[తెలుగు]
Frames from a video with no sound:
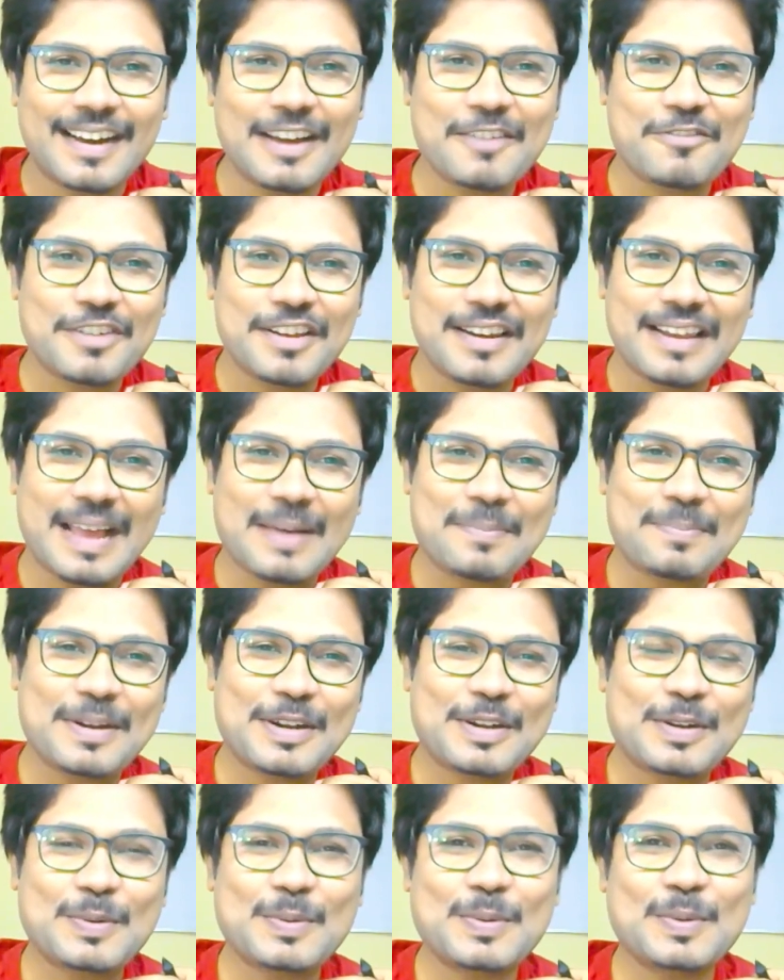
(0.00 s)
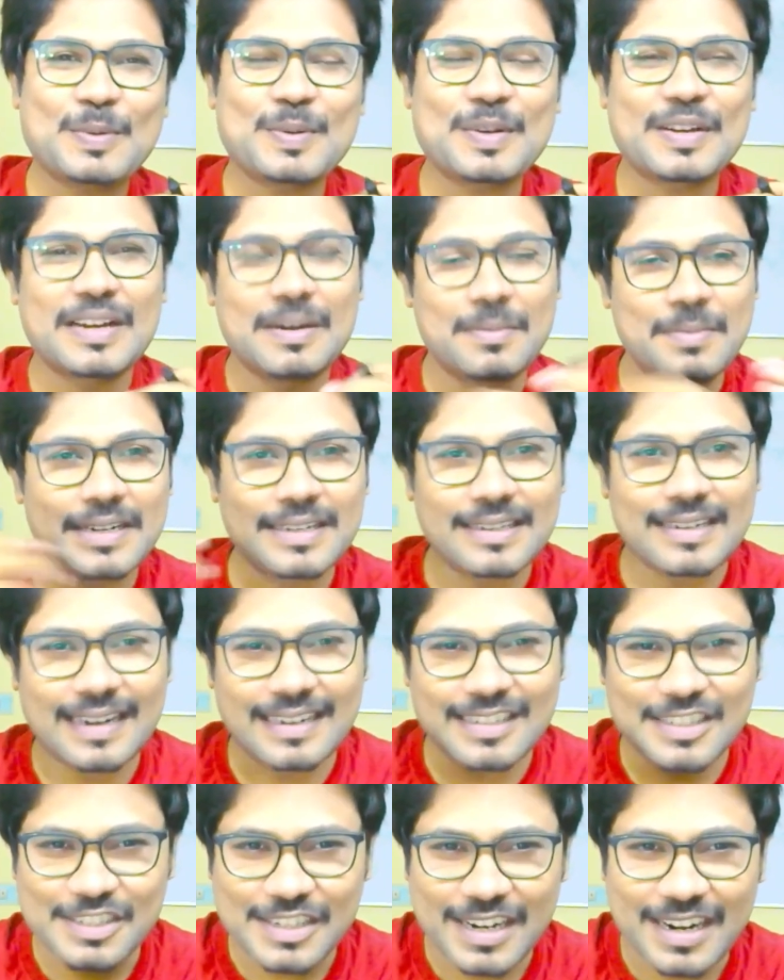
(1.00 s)
ఐ ఫీల్ హ్యాపీ టు కమెంట్
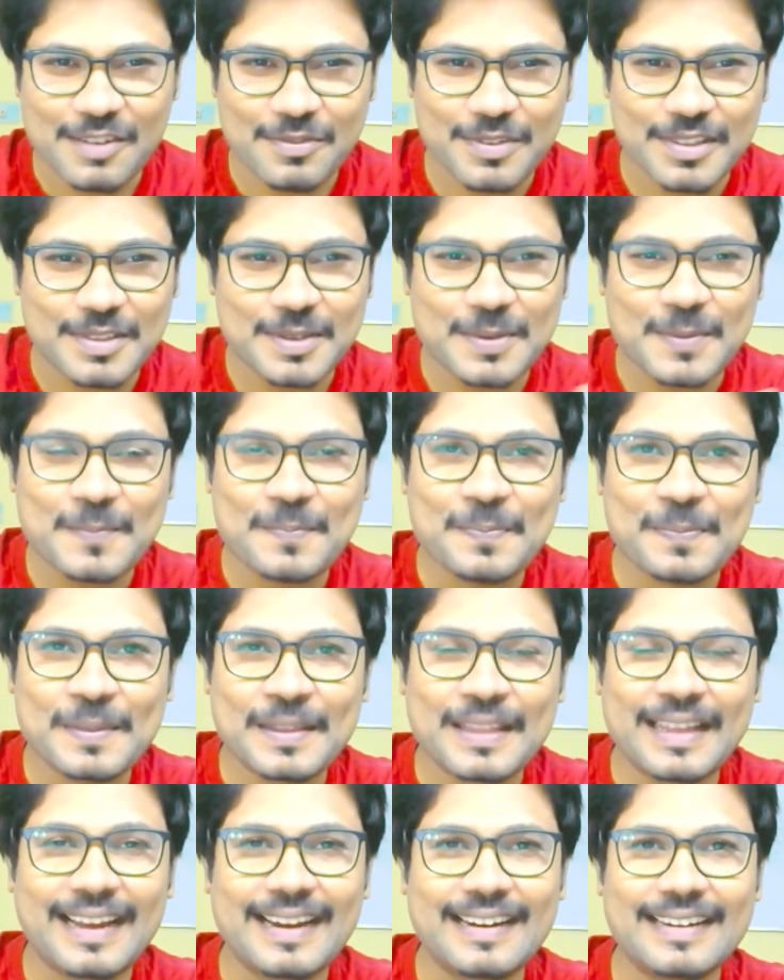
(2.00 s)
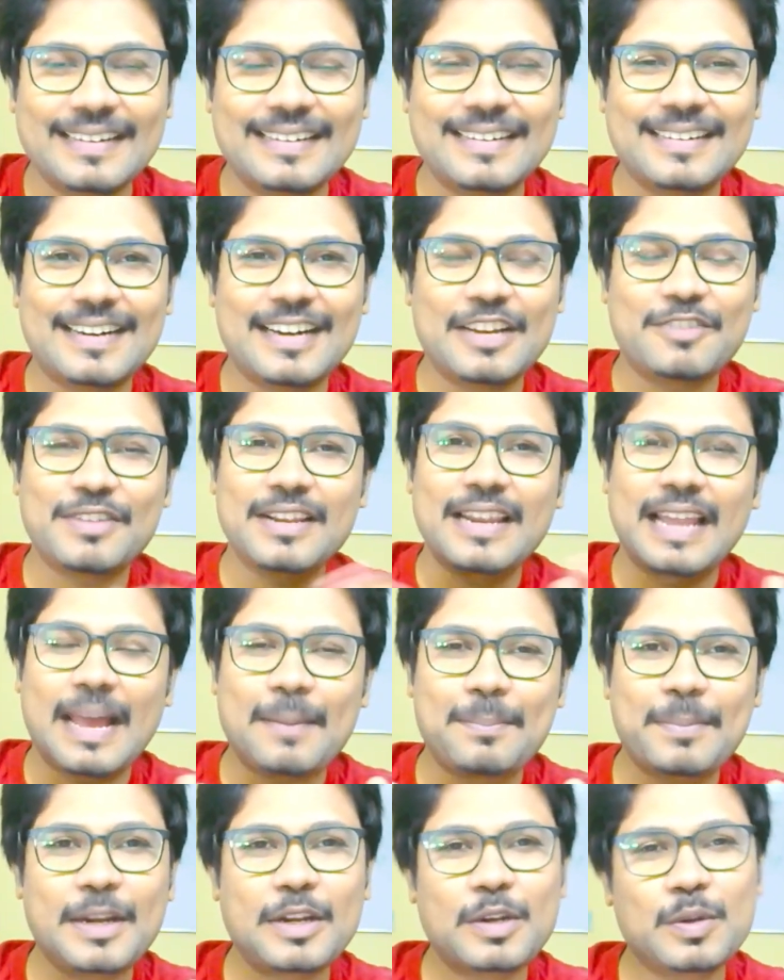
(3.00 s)
అండ్ చాట్ విత్ యూ అండ్ ఐ ఫీల్
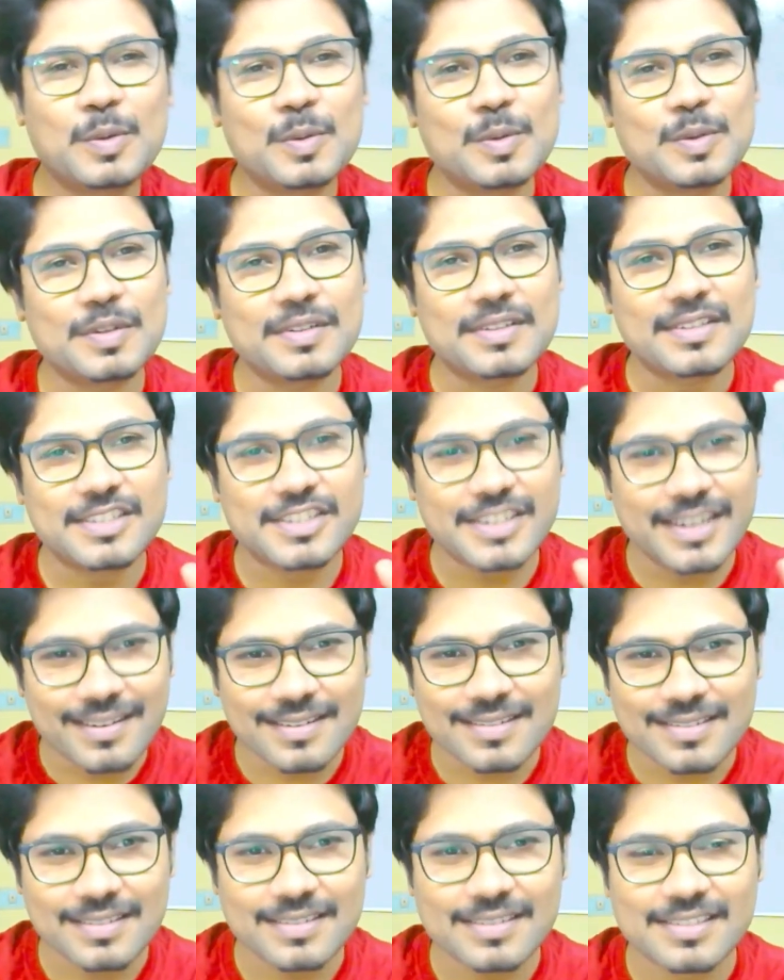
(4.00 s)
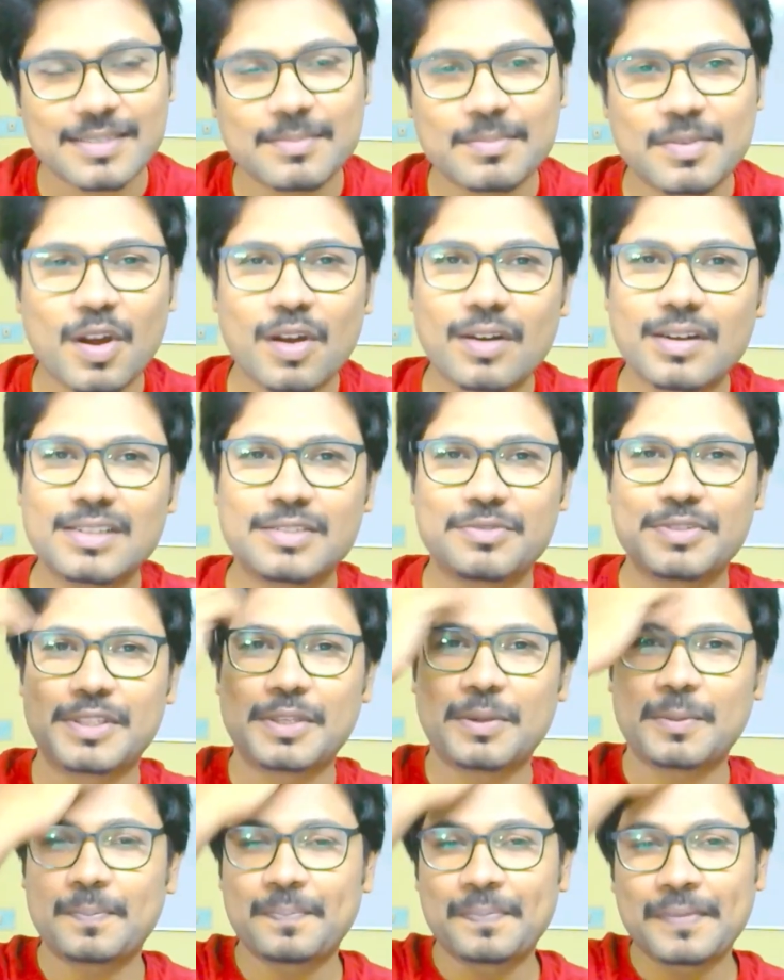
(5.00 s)
హ్యాపీ టు షేర్ సమ్ నాలెడ్జ్
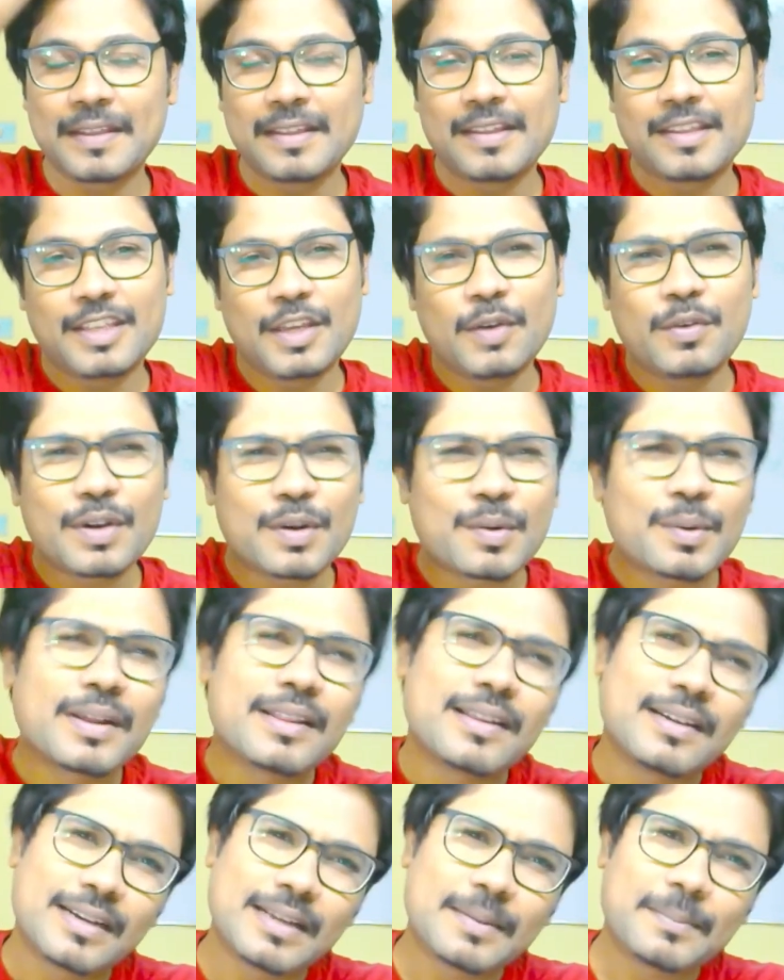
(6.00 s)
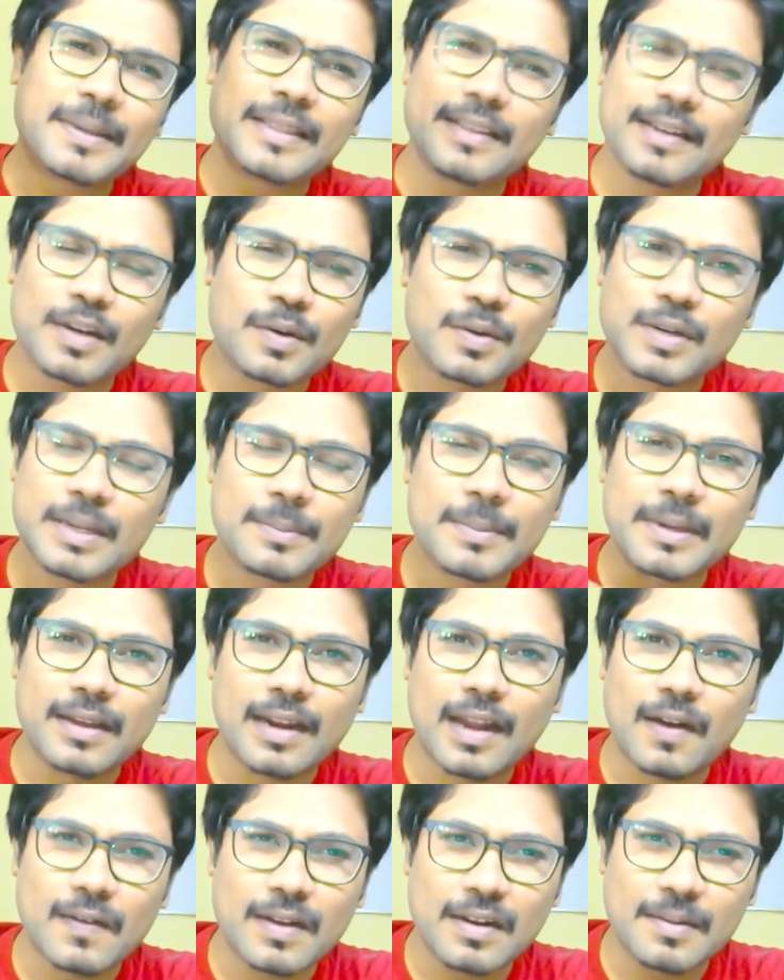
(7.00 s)
విత్ యూ ఎవరికి ఉండదండి మీ దగ్గర ఉంటే
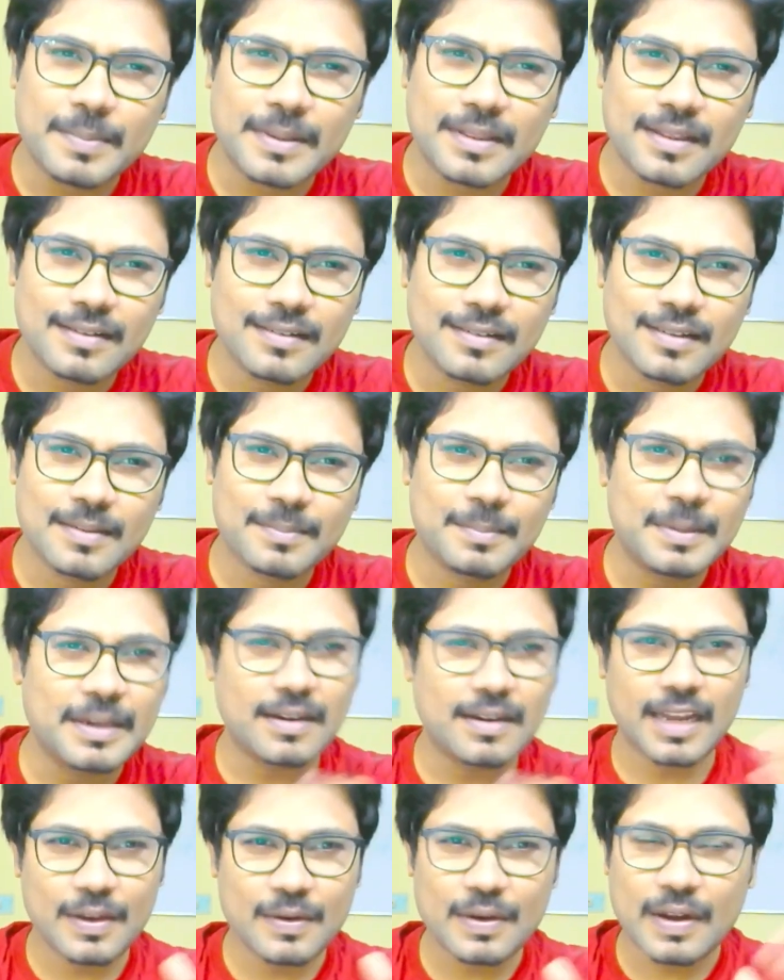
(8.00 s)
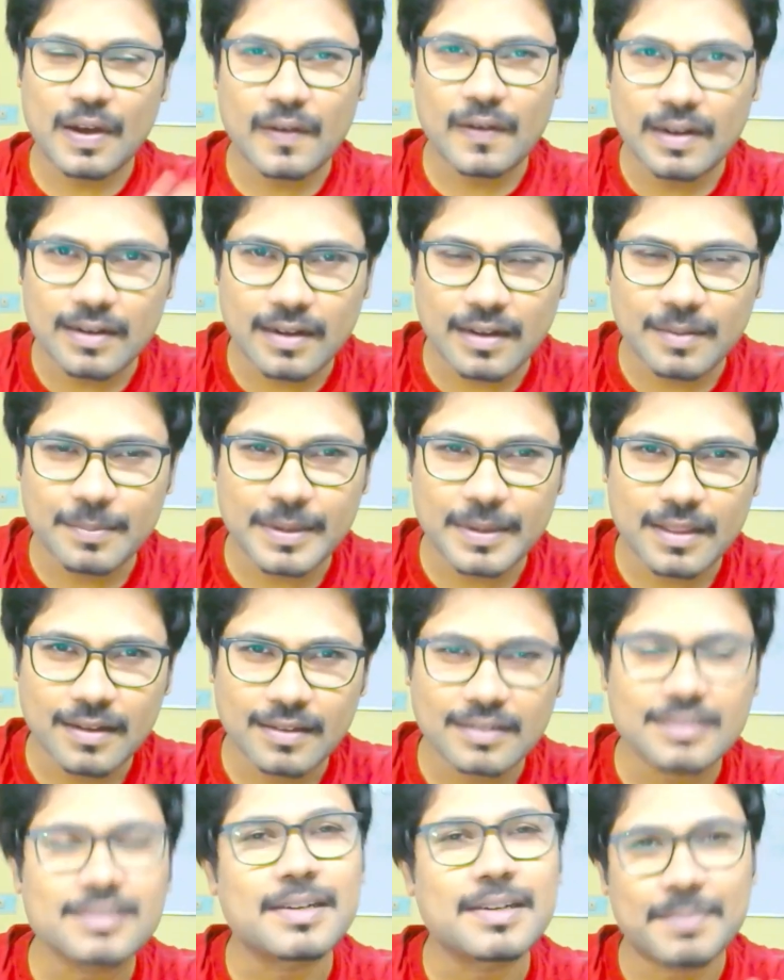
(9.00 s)
మీకు రావాలనిపిదా మీకు లైవ్ రావాలని అనిపిదా
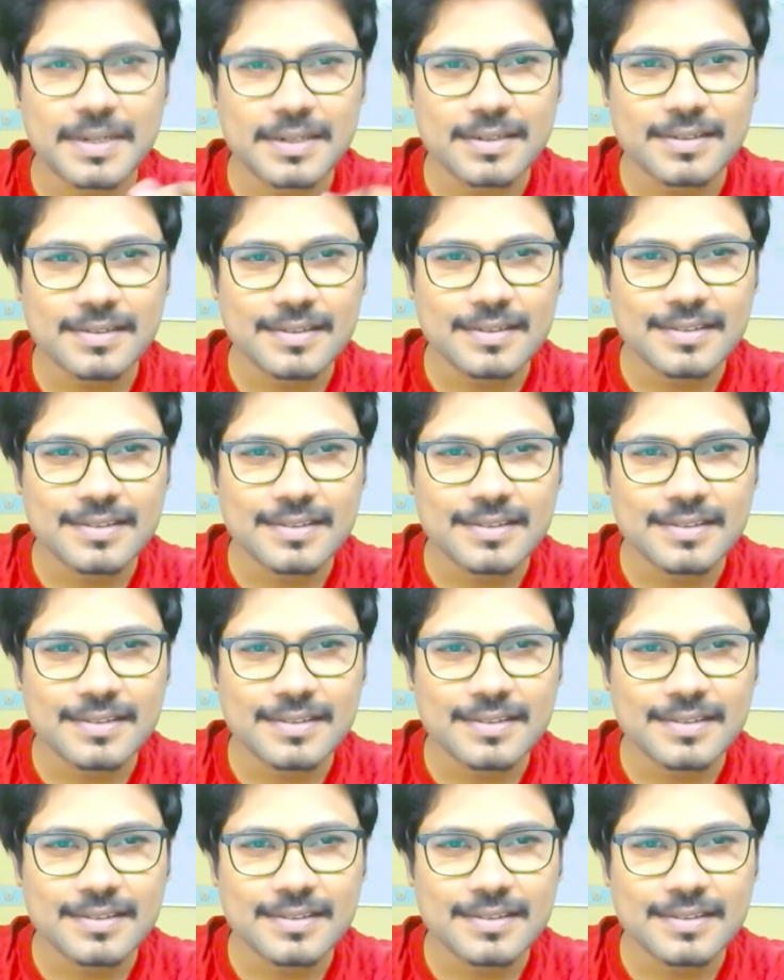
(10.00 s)
చెప్పండి